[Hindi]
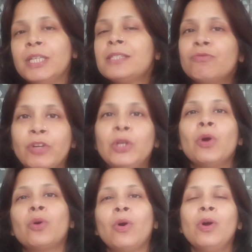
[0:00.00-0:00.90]
इस
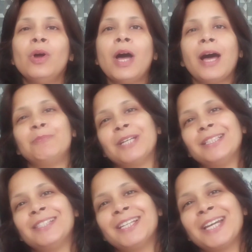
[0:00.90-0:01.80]
वीडियो को आप
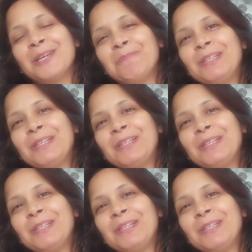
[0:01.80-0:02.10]
ज़्यादा से ज़्यादा